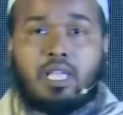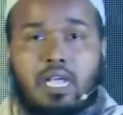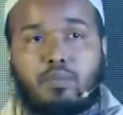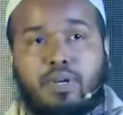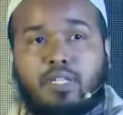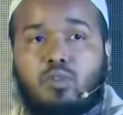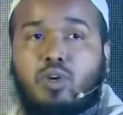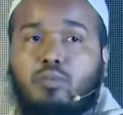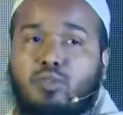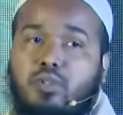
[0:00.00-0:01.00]
আমার এই
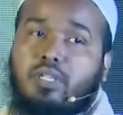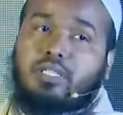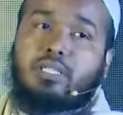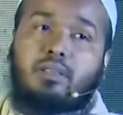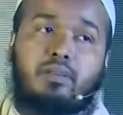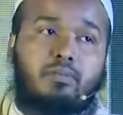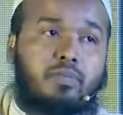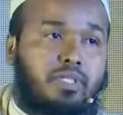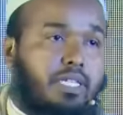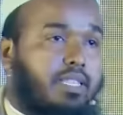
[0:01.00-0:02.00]
ছয় বছরের জিন্দি
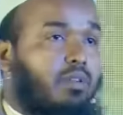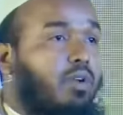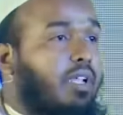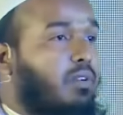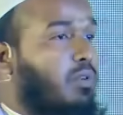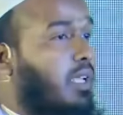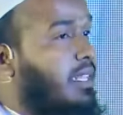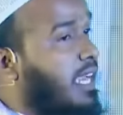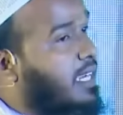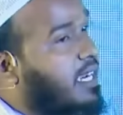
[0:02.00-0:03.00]
ইয়েতে অনেকগুলা
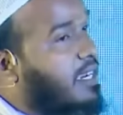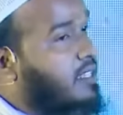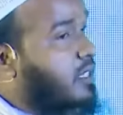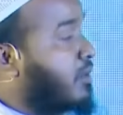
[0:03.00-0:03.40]
ধাক্কা খাইছি বা